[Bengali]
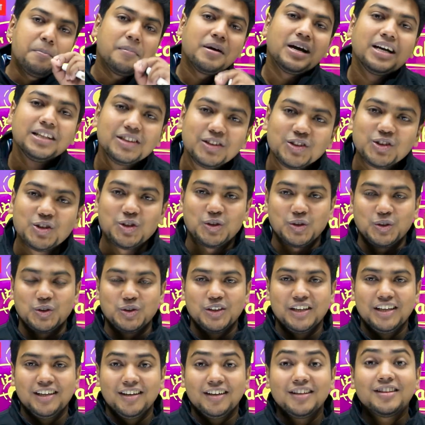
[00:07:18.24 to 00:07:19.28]
মাত্র
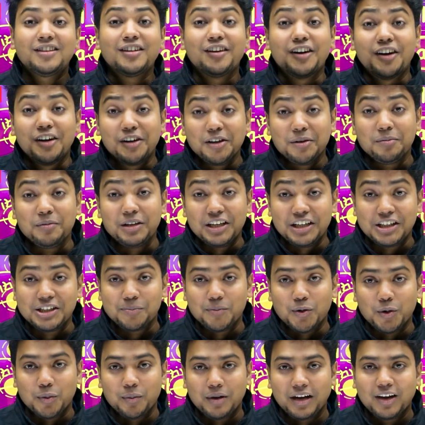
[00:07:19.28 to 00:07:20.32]
থার্টি মিনিটস
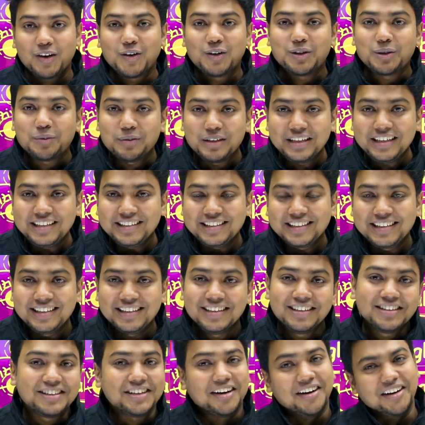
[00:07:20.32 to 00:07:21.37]
পড়বা কত মিনিট
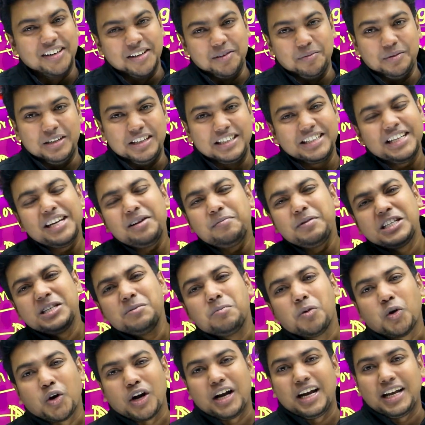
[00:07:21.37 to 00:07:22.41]
থার্টি মিনিটস এর বেশি
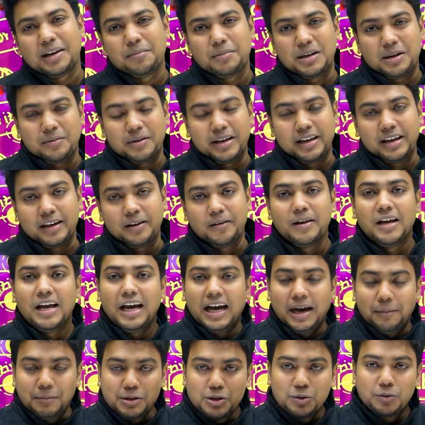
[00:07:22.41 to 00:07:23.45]
পড়া লাগবে না ভাইয়া
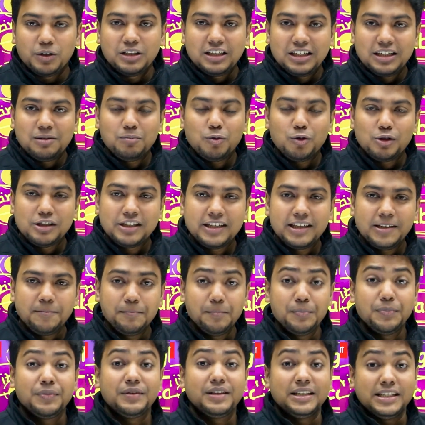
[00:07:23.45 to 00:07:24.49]
আমি তোমাদেরকে বলছি
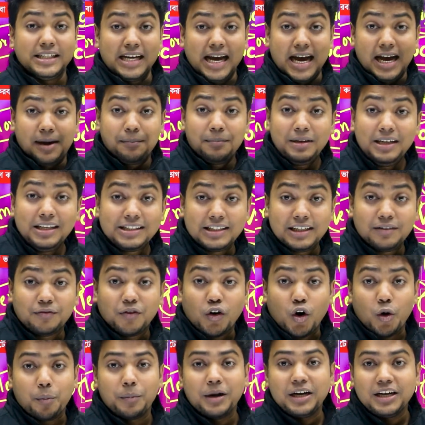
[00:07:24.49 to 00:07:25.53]
যে আমি যে
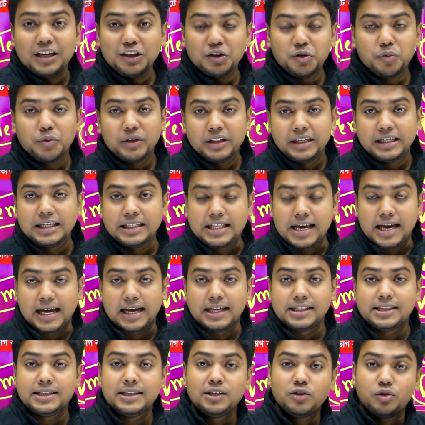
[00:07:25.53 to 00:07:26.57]
ফর্মেটটা তোমাদেরকে
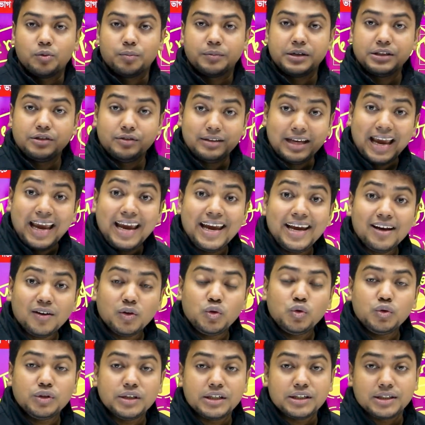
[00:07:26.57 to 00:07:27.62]
দেখাচ্ছি তোমরা যদি
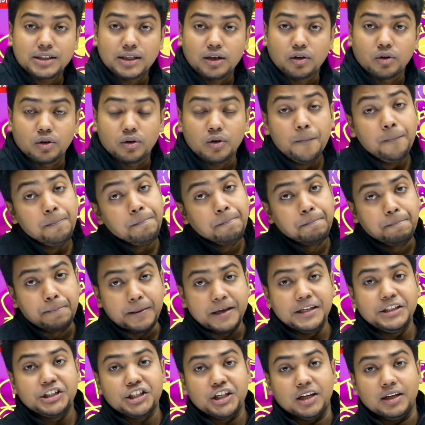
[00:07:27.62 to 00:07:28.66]
একটু চেষ্টা করো
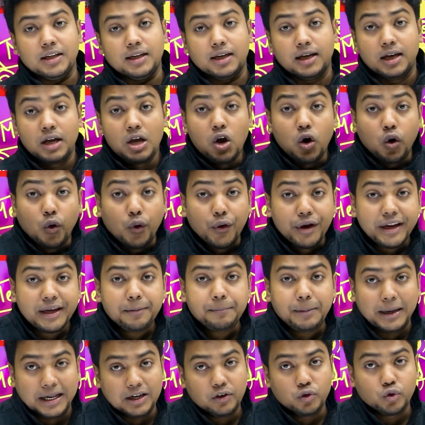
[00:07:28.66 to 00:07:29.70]
ইনশাল্লাহ অনেক
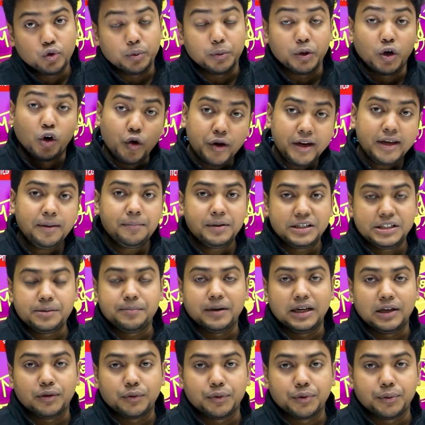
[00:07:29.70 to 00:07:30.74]
ভালো করবে অনেক বেশি
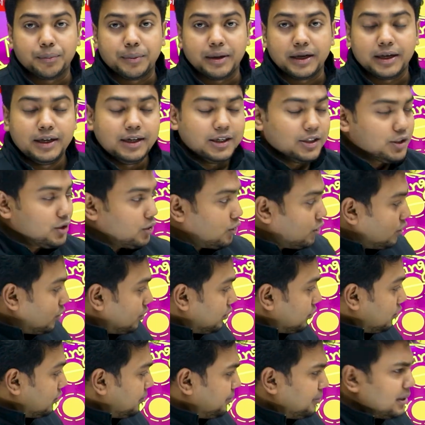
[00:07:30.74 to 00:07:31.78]
ভালো করবে সো
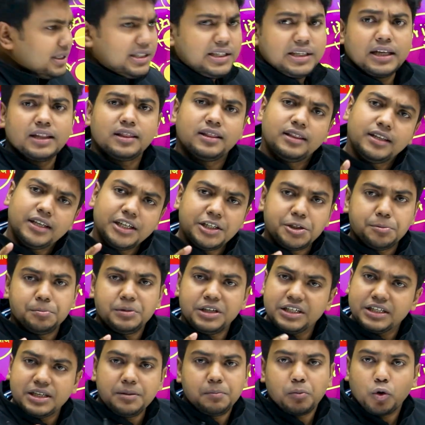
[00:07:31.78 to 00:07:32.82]
বেশি না তিরিশ
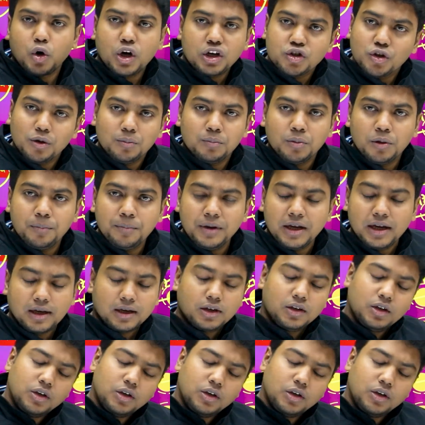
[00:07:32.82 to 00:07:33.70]
মিনিট কি পড়া সম্ভব না